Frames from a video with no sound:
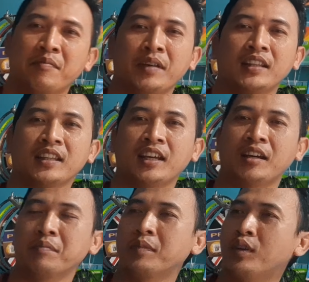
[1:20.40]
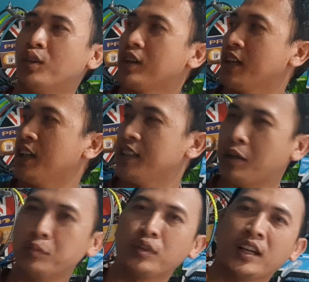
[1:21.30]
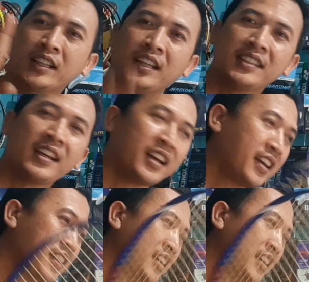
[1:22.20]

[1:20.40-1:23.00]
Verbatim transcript: mantap oke nyambung lagi aja